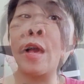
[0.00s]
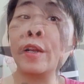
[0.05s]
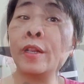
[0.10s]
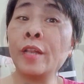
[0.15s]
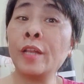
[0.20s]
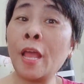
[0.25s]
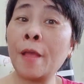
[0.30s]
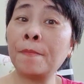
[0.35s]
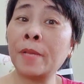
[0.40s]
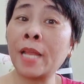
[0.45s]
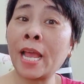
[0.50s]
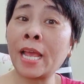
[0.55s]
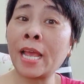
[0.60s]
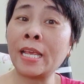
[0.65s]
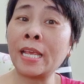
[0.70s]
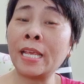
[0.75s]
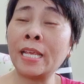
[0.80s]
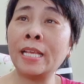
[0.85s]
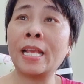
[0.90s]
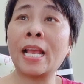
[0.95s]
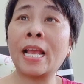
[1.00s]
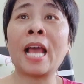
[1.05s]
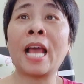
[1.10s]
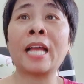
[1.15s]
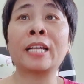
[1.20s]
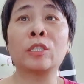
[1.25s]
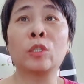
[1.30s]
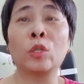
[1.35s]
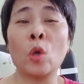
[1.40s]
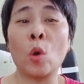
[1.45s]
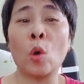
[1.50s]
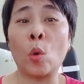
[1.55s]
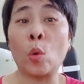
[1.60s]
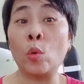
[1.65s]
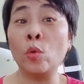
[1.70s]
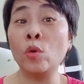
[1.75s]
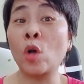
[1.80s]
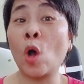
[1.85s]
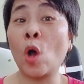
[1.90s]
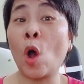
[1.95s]
đêm nay anh
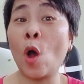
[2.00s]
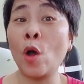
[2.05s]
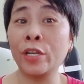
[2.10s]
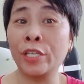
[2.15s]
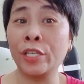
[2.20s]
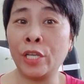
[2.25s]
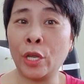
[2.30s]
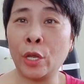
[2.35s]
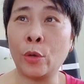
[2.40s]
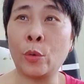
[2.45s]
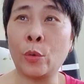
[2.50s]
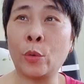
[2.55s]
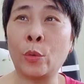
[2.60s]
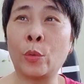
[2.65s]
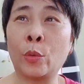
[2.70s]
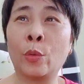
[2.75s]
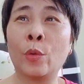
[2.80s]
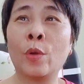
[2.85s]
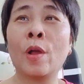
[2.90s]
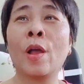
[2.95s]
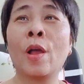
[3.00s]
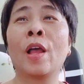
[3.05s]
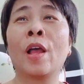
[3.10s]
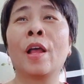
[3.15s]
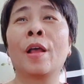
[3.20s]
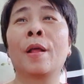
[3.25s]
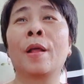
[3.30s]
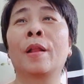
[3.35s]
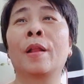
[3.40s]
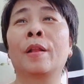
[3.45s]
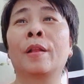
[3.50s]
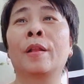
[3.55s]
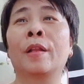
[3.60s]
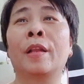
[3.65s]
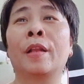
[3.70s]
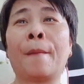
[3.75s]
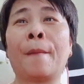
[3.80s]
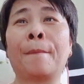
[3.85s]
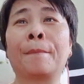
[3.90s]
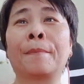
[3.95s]
ngủ khó nhiều
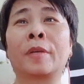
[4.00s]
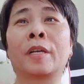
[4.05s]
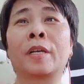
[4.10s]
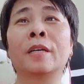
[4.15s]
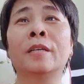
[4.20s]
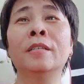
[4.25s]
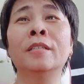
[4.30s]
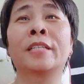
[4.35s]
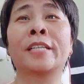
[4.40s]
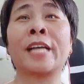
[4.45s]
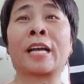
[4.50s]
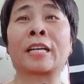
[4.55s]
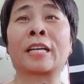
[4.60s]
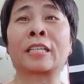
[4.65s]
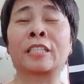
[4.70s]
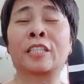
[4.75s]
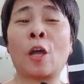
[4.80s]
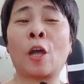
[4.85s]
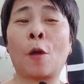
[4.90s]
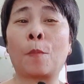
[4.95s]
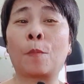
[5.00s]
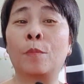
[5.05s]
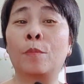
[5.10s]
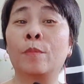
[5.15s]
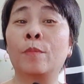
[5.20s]
nằm cứ trằn trọc